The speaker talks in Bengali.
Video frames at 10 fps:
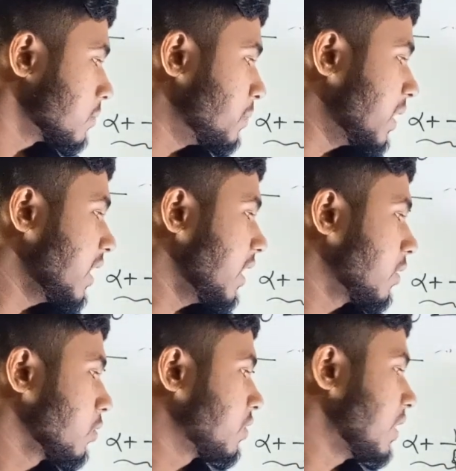বি
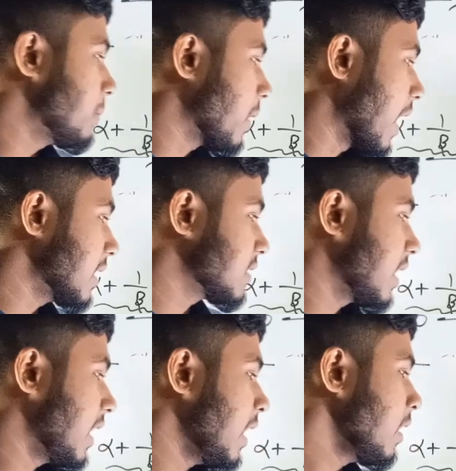ইন্টু সি প্লাস
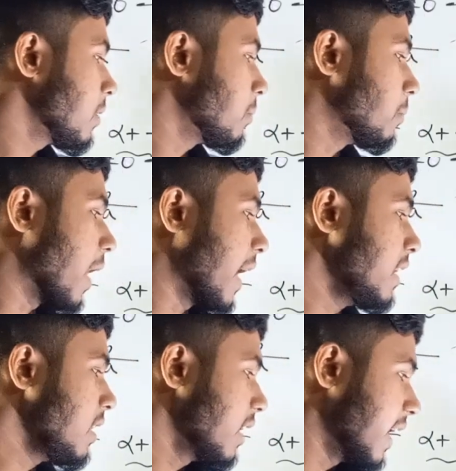এ বাই
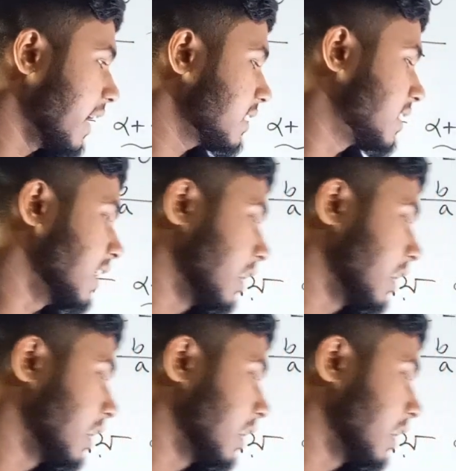এসি